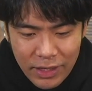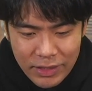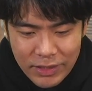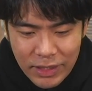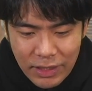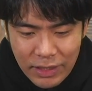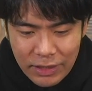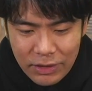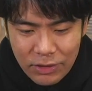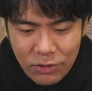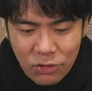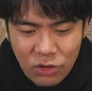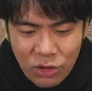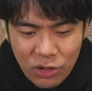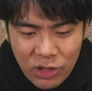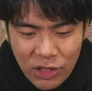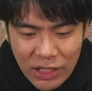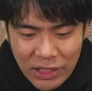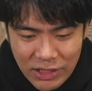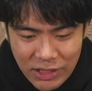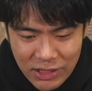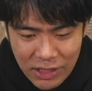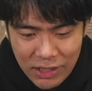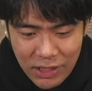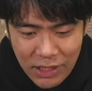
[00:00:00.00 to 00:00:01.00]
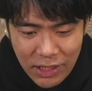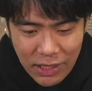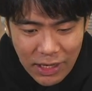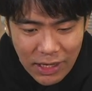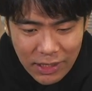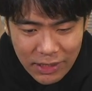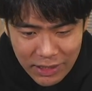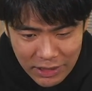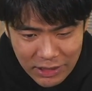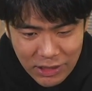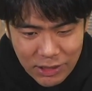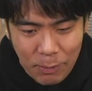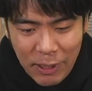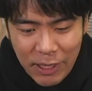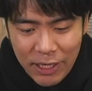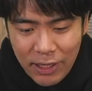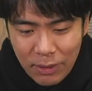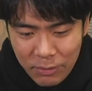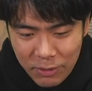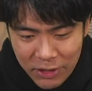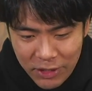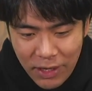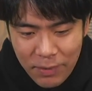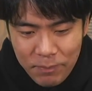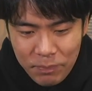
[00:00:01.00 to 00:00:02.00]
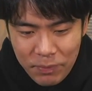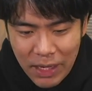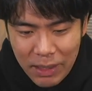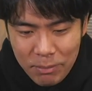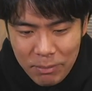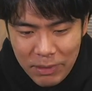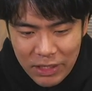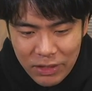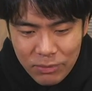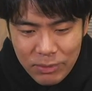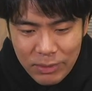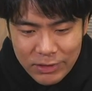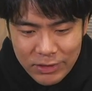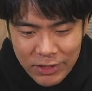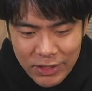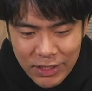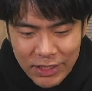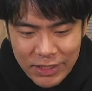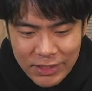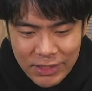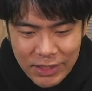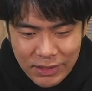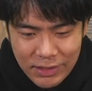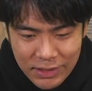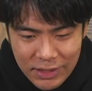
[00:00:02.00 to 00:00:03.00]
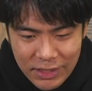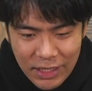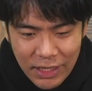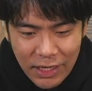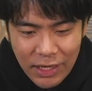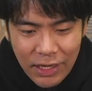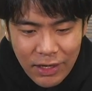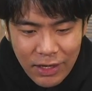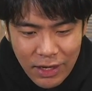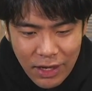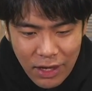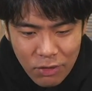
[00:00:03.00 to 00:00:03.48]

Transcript: さらにこのケツペッカもね、あんまりうまくいかせずに、